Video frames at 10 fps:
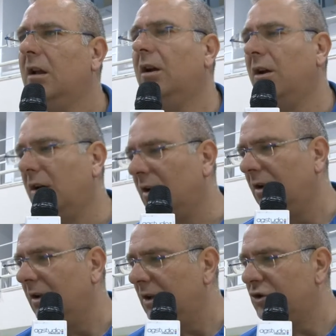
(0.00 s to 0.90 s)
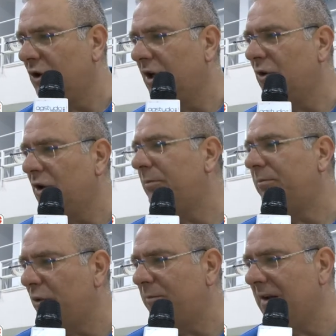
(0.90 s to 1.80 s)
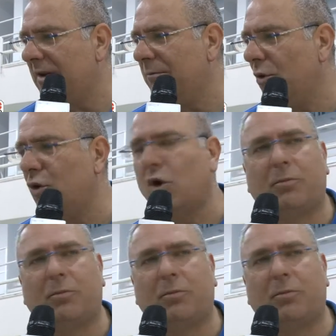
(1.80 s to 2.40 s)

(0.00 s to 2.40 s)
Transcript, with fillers: eh, giocatori più bravi a muro,